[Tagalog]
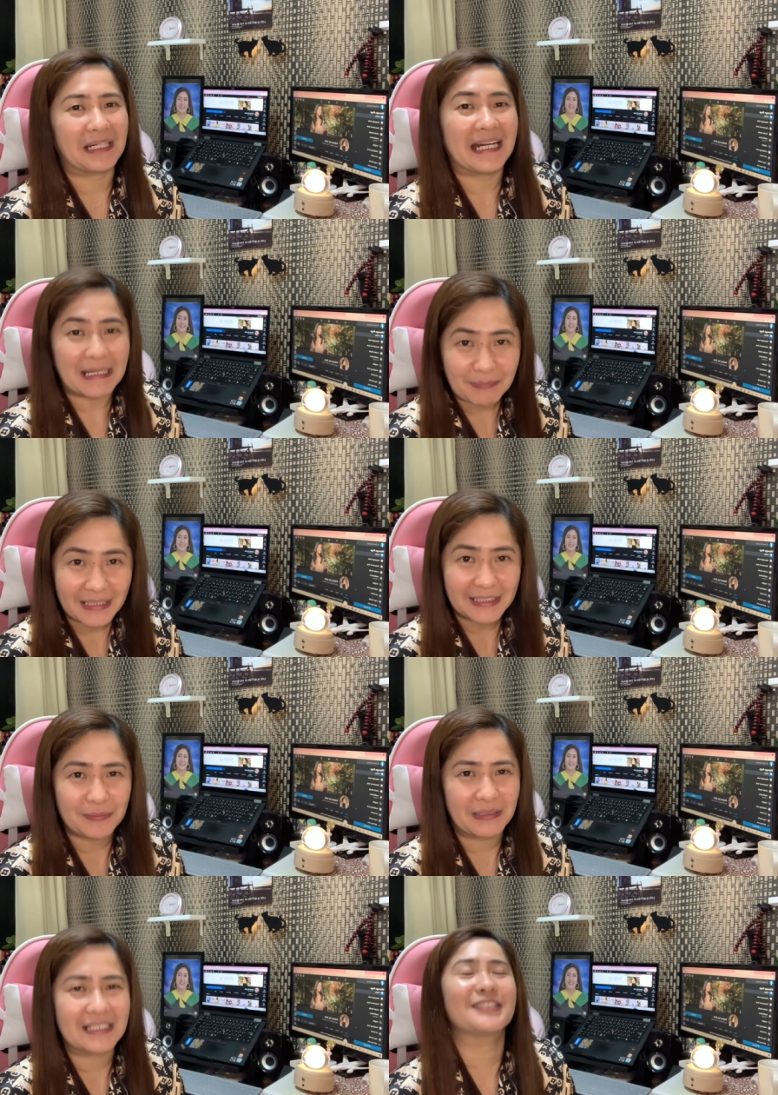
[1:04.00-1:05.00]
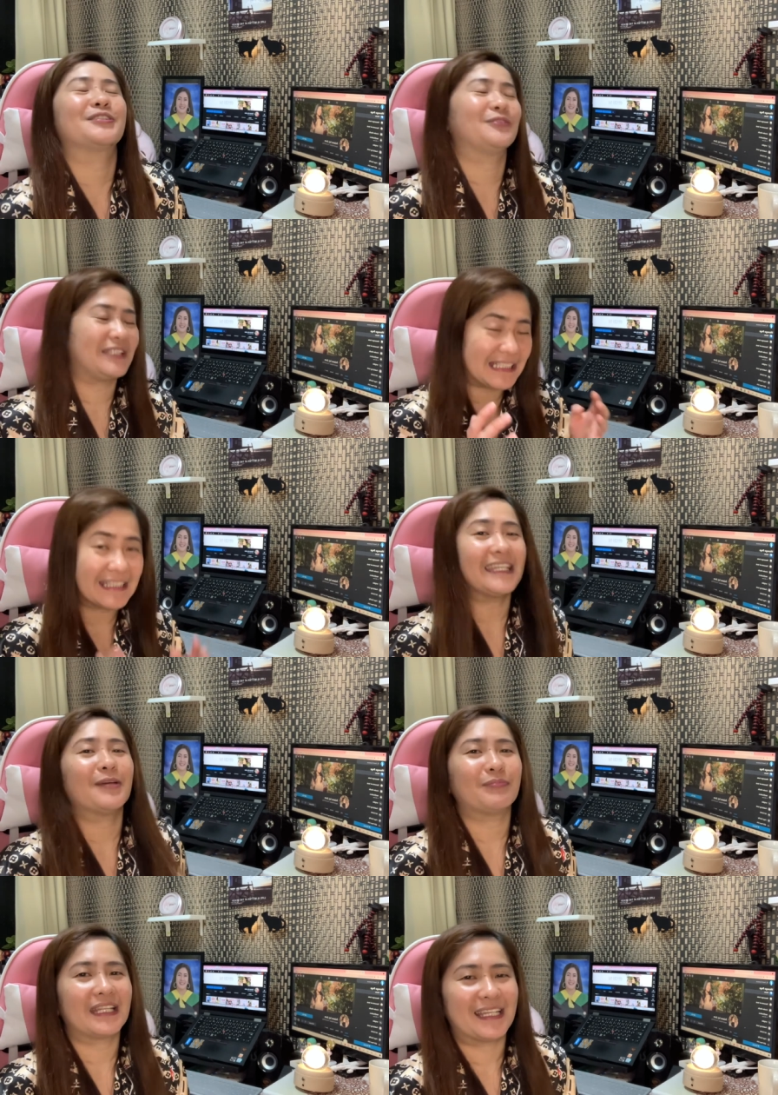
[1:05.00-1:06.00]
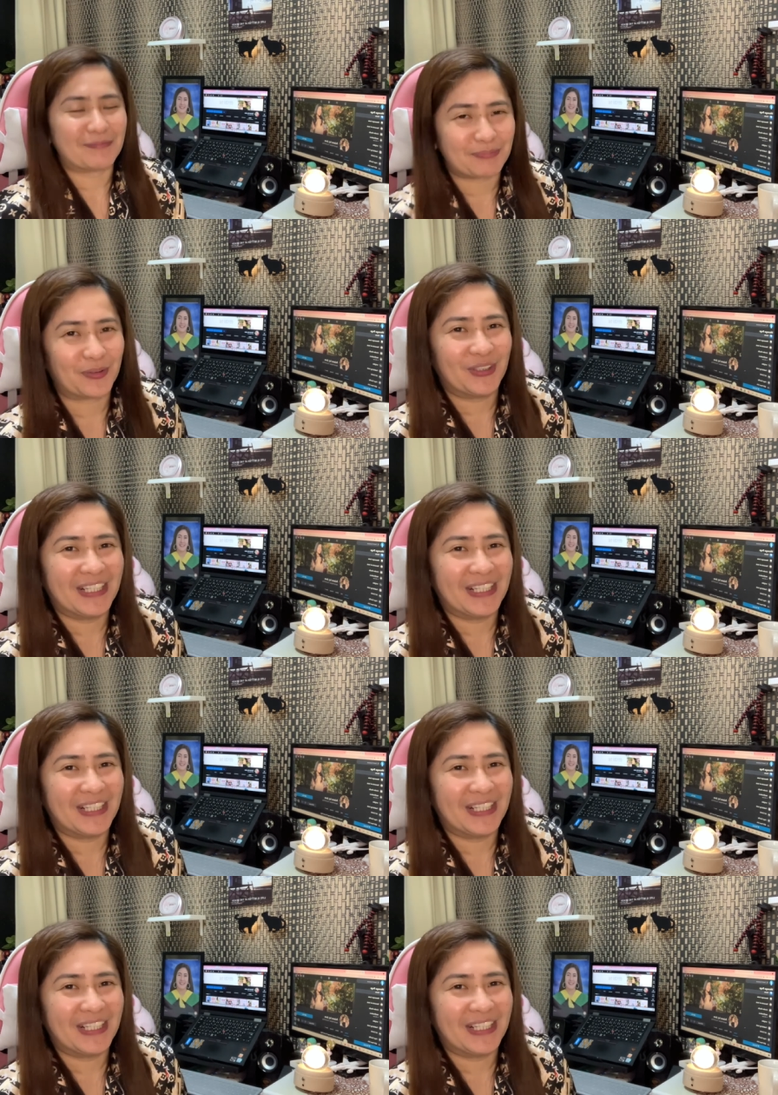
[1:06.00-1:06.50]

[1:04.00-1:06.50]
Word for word: Ang haba, ba diba? So, ETF na lang po.